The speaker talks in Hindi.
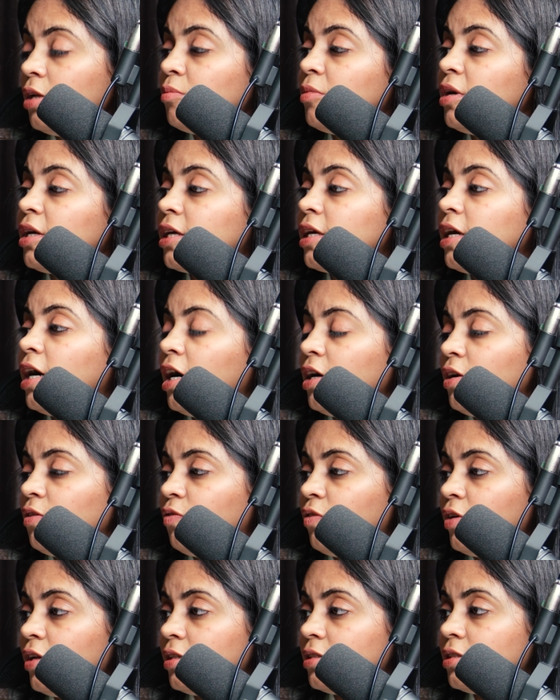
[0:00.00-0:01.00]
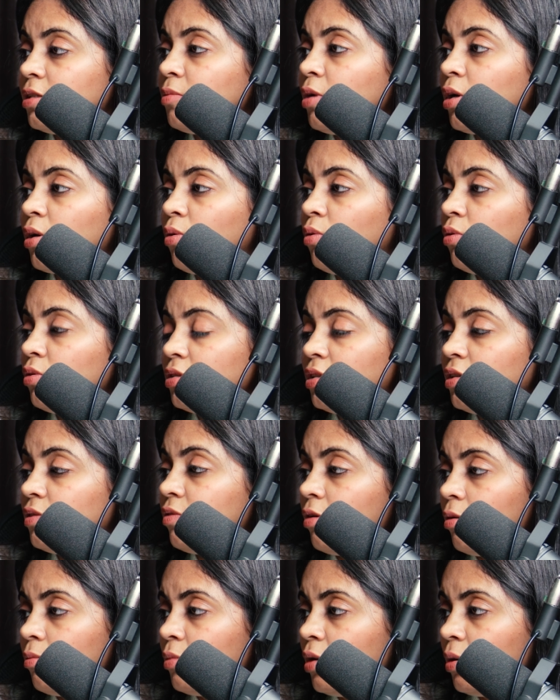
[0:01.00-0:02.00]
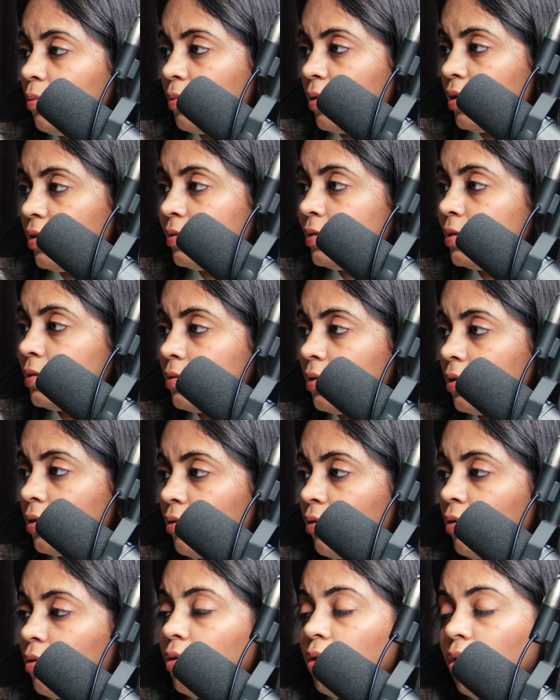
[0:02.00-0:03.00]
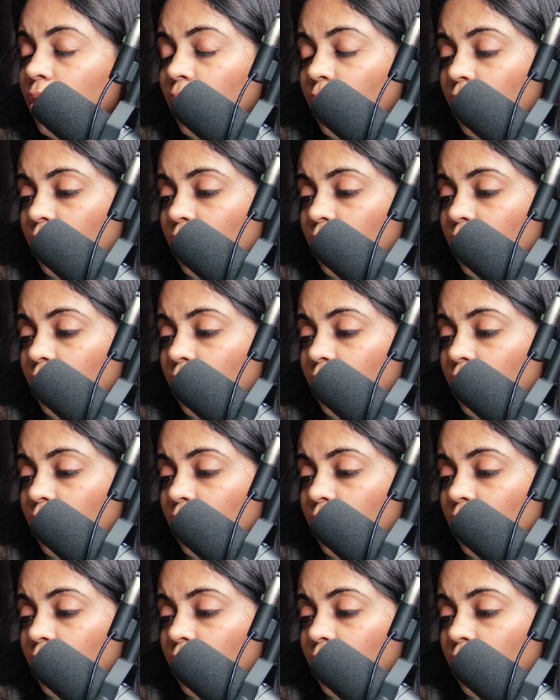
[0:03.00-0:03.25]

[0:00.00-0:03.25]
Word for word: इनमें क्या डिफरेंस है मैं कौन सी फर्म में अपना रजिस्टर कराऊँ